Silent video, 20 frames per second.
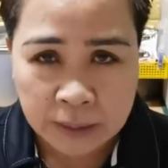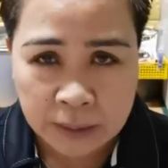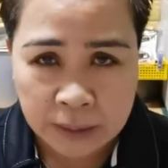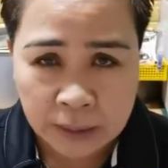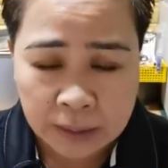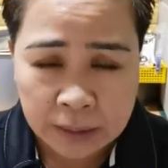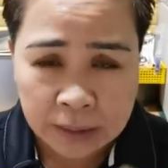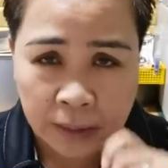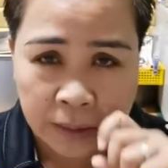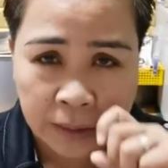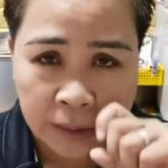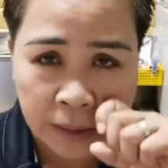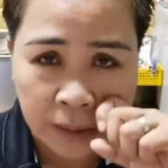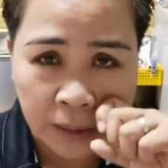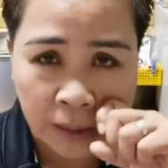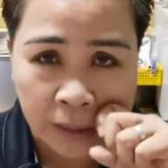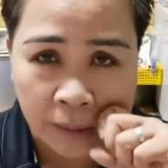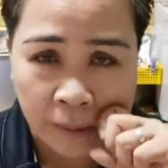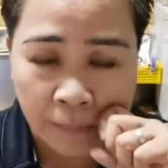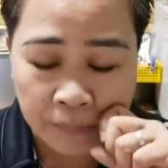kasi nandyan
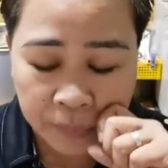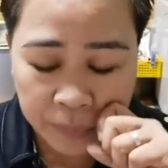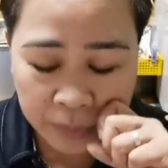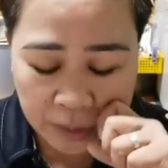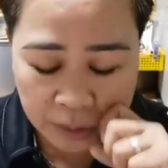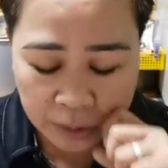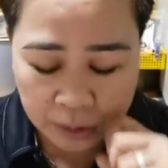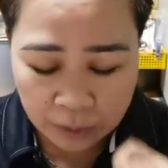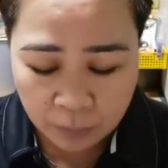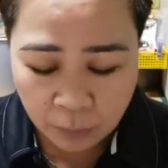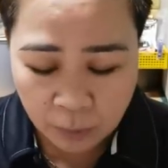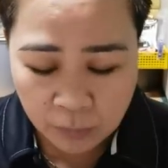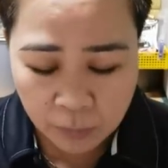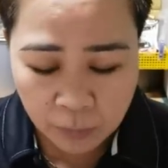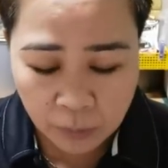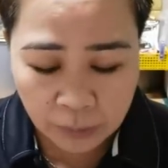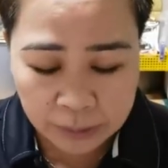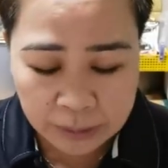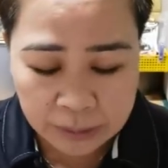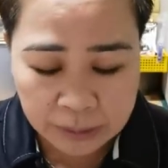sina Sir
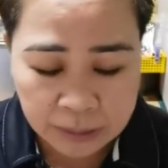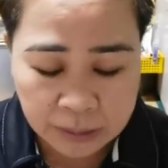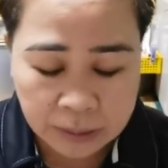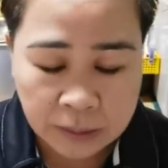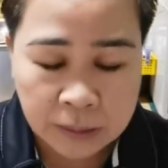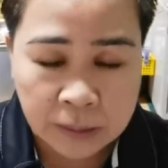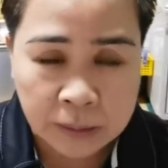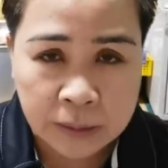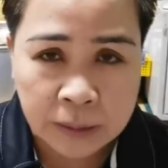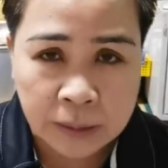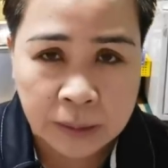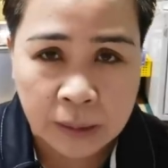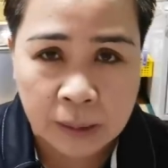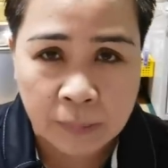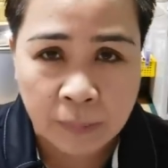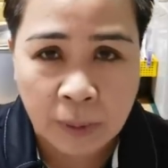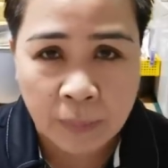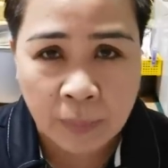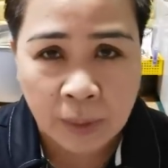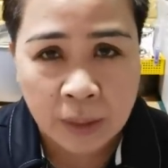Bongbong, nandyan sa,
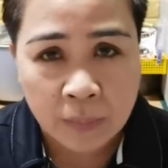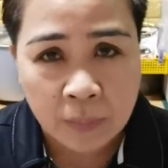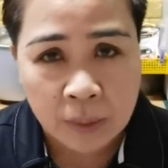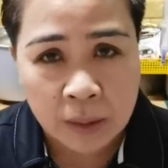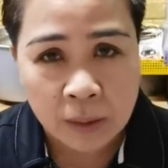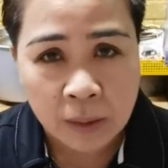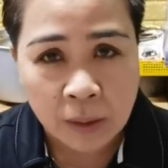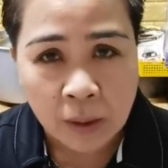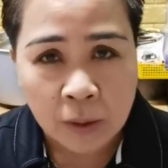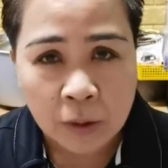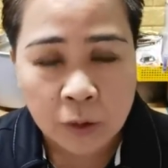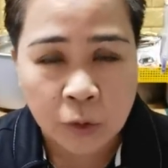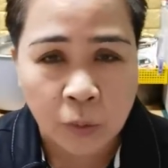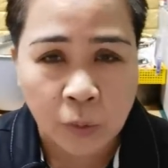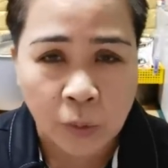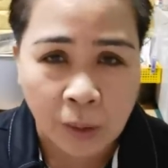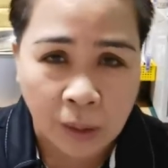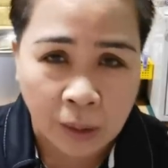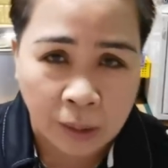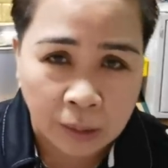sina Ma'am Amy.
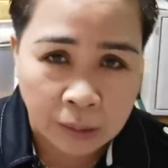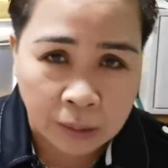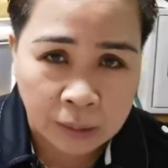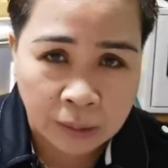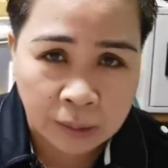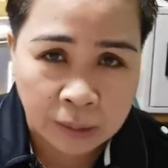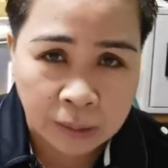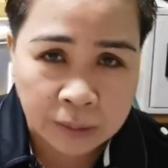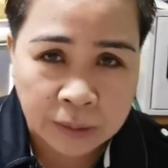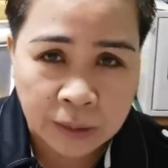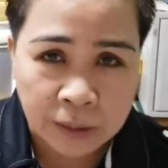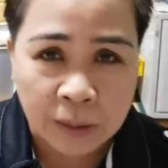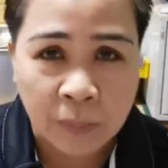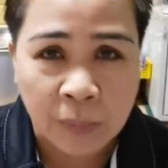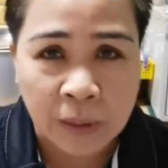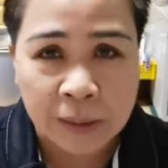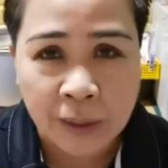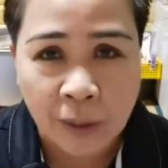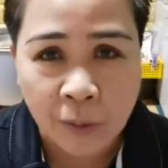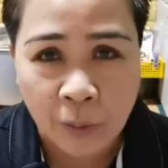So, uh, eh, siya
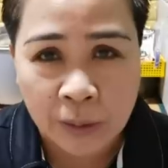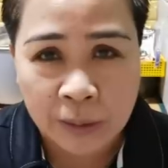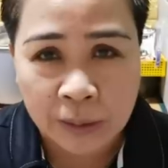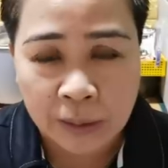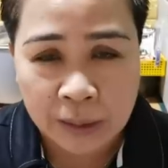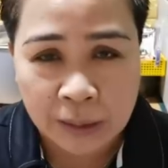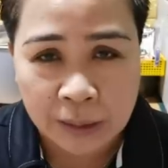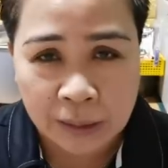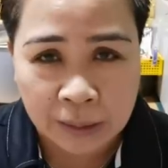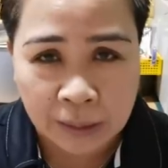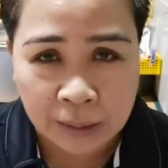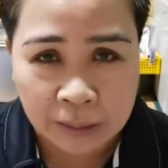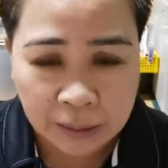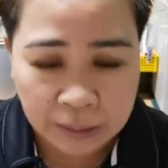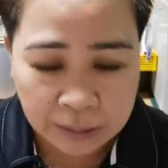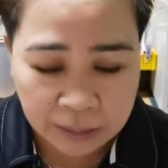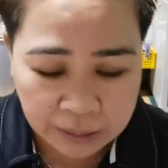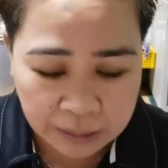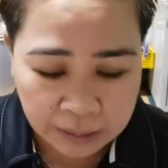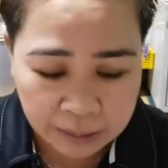naman daw ay naging anak
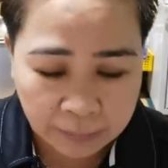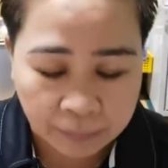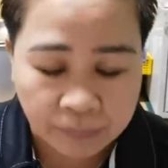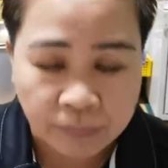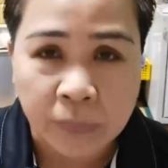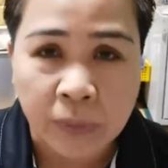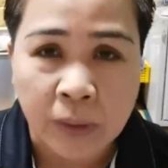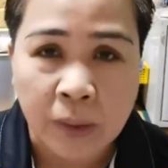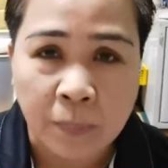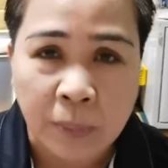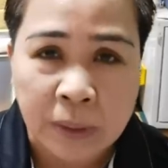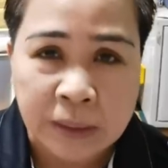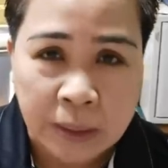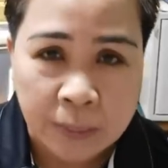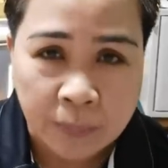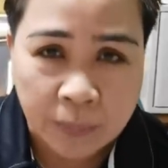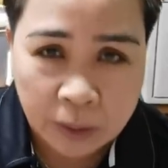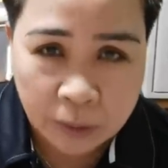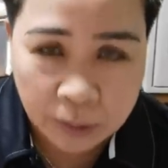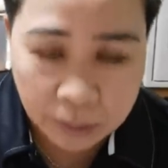pa na ni
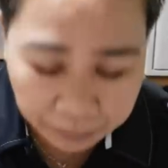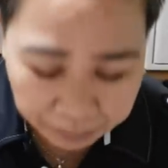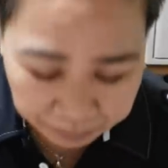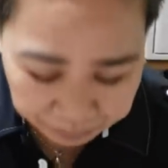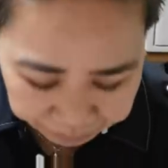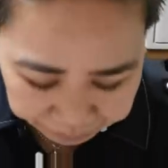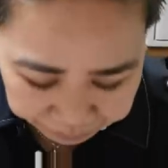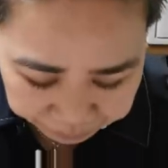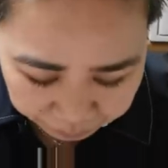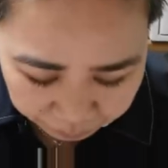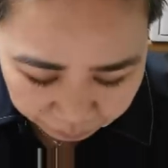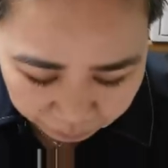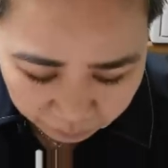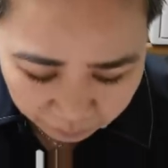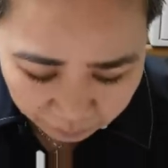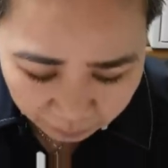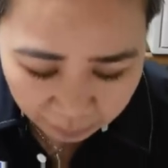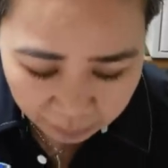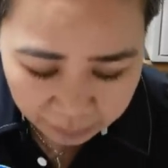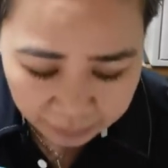Pacifico.
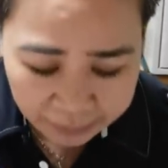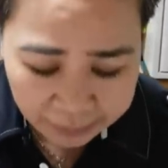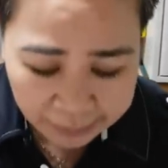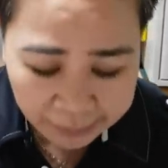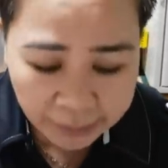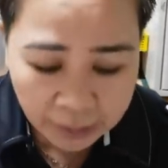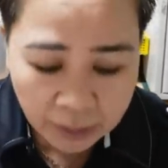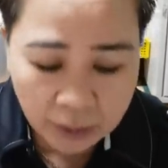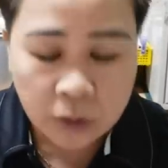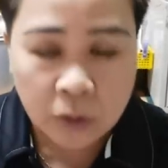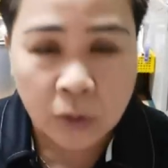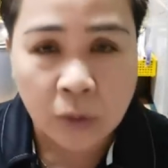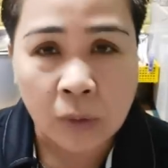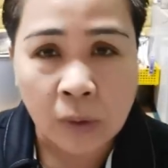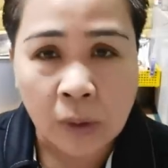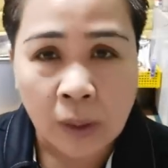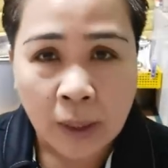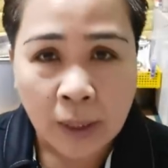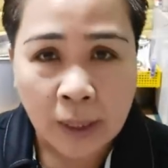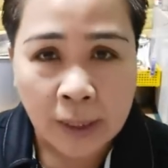
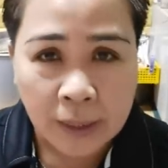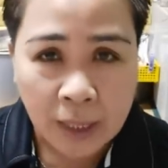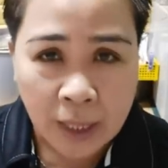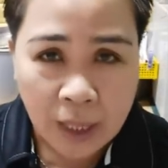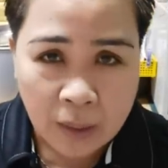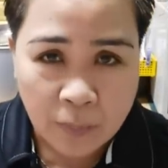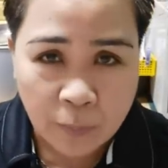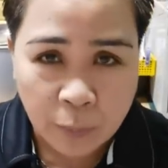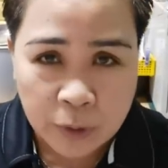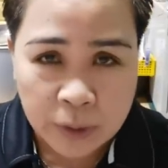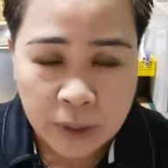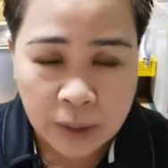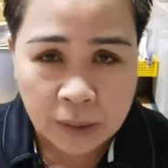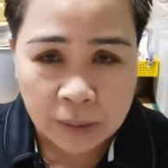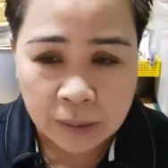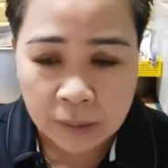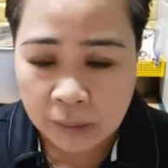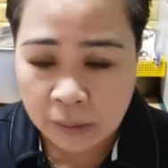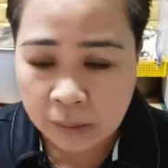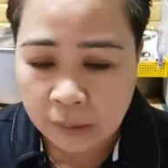So, kailangan po
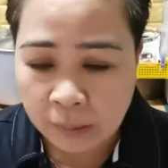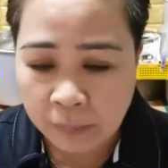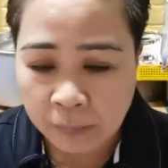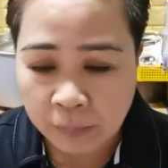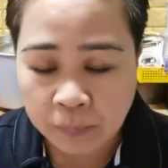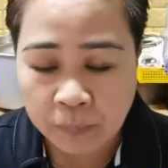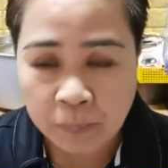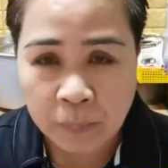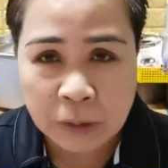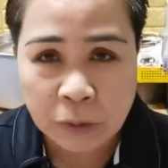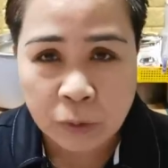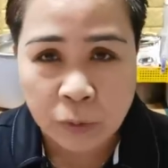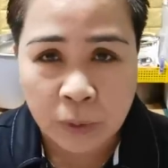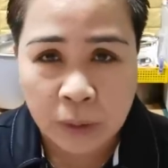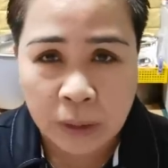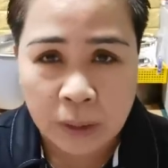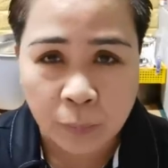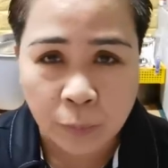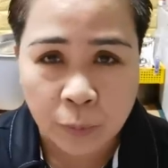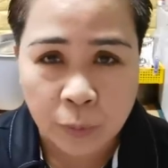niyang uh,
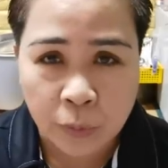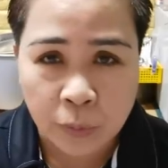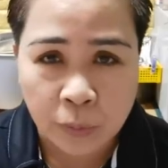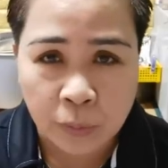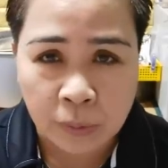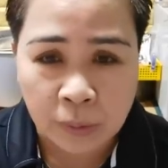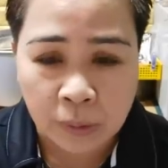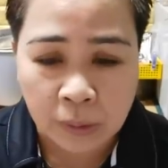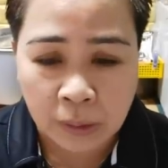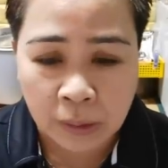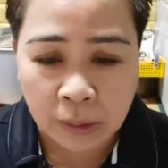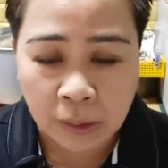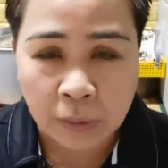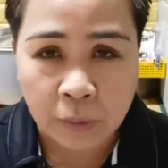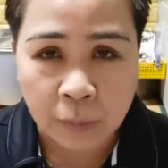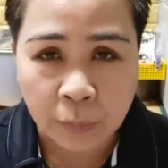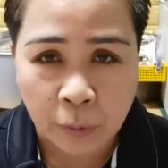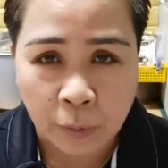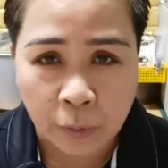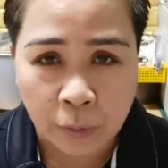pasukin po yung uh,
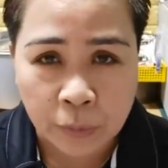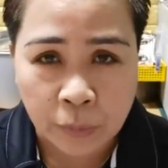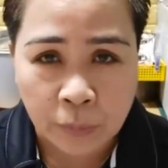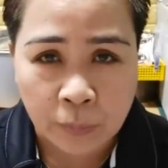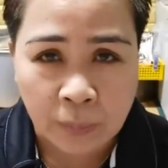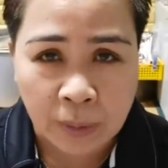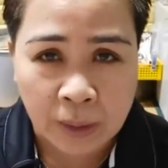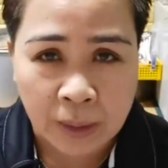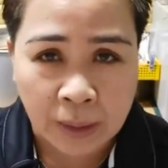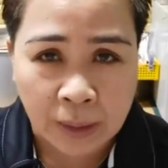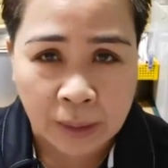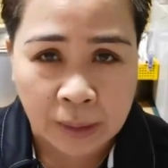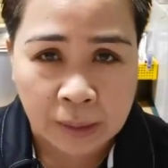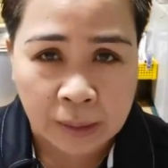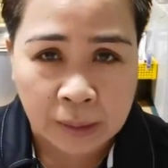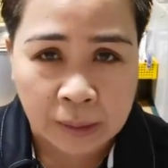ano po, yung mga